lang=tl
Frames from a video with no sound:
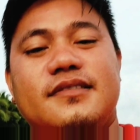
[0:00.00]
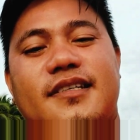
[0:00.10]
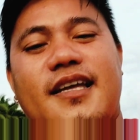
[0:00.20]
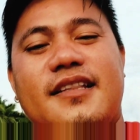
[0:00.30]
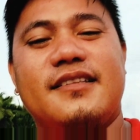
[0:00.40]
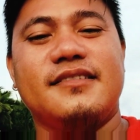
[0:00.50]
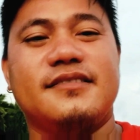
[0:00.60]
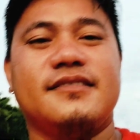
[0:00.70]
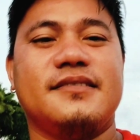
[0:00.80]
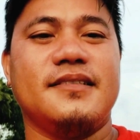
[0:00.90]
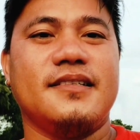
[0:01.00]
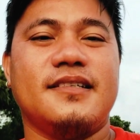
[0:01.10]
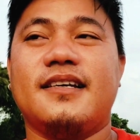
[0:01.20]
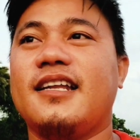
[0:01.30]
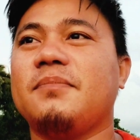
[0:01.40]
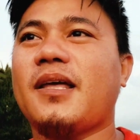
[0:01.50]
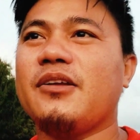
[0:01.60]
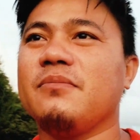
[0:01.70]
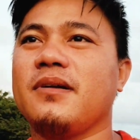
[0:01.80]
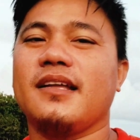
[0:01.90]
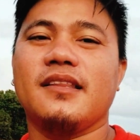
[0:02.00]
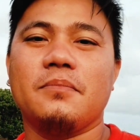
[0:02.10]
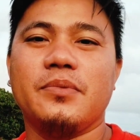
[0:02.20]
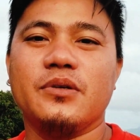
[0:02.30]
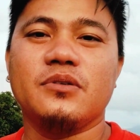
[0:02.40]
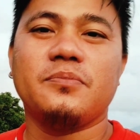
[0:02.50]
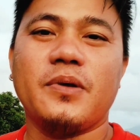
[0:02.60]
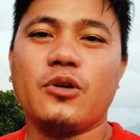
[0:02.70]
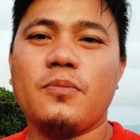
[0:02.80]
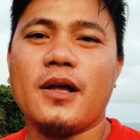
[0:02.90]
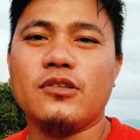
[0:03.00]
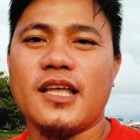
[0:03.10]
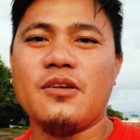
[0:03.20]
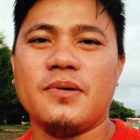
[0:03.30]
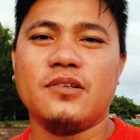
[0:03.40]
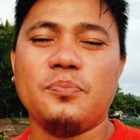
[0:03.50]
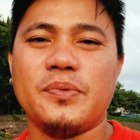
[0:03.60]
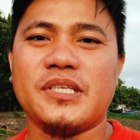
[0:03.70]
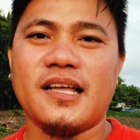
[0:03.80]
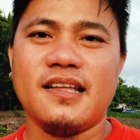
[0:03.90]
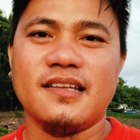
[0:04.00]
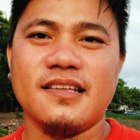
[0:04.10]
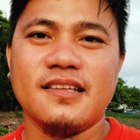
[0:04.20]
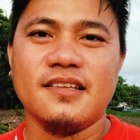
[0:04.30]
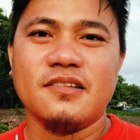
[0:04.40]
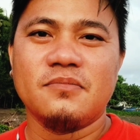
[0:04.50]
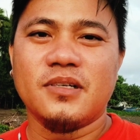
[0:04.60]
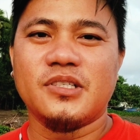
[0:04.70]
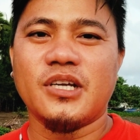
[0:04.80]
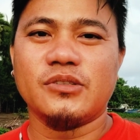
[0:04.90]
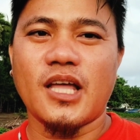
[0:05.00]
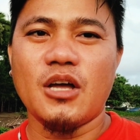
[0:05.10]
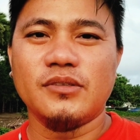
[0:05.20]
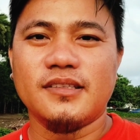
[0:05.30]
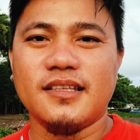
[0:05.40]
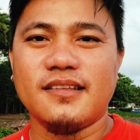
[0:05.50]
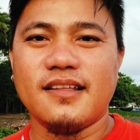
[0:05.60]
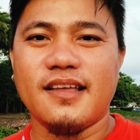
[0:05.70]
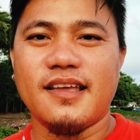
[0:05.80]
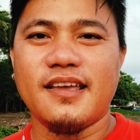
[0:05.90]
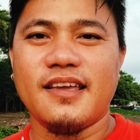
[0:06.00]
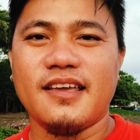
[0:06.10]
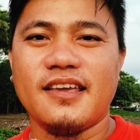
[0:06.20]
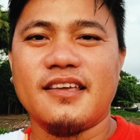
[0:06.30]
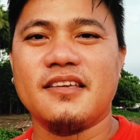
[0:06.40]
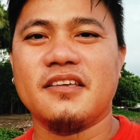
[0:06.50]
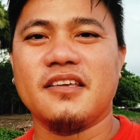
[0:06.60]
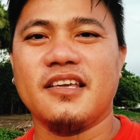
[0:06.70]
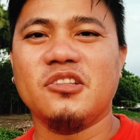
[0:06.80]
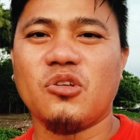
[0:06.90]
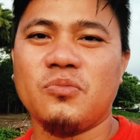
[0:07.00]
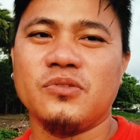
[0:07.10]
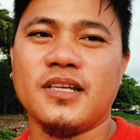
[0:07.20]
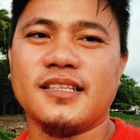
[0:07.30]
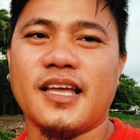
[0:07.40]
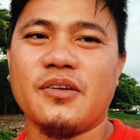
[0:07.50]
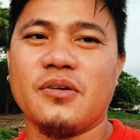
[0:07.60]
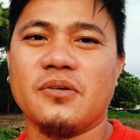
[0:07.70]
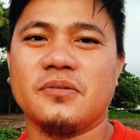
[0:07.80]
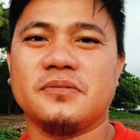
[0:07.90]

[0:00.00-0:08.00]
yan hanap tayo ng magandang view pero bago tayo magumpisa mag shout out eh intro muna tayo